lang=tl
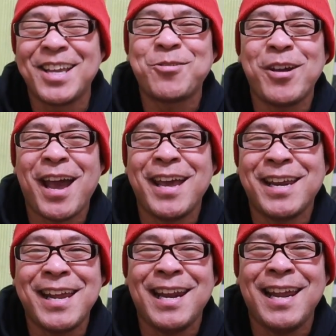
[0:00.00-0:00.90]
That's why I
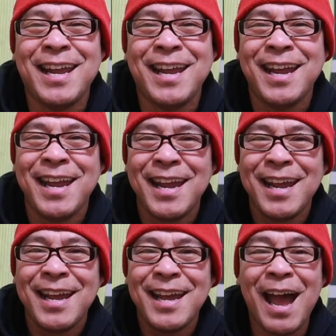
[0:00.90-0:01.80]
really,
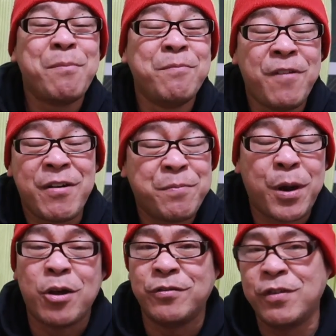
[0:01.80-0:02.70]
I'm very
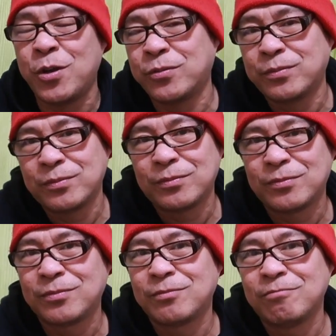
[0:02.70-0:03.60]
proud of you.
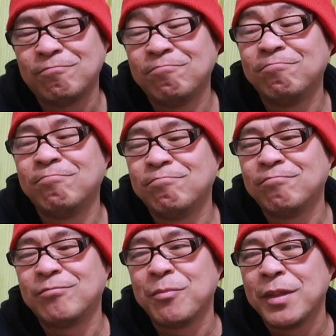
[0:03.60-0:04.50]
Mm-mm.
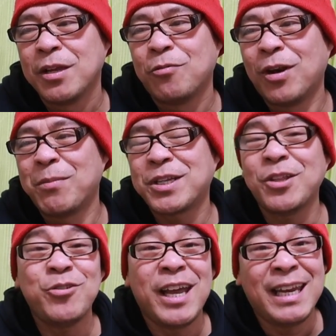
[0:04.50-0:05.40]
Wala
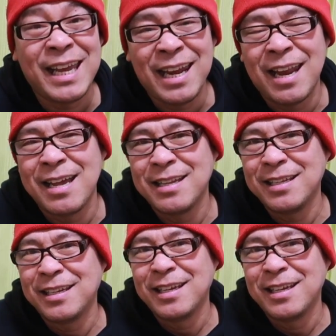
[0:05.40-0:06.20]
masyadong gilgilan.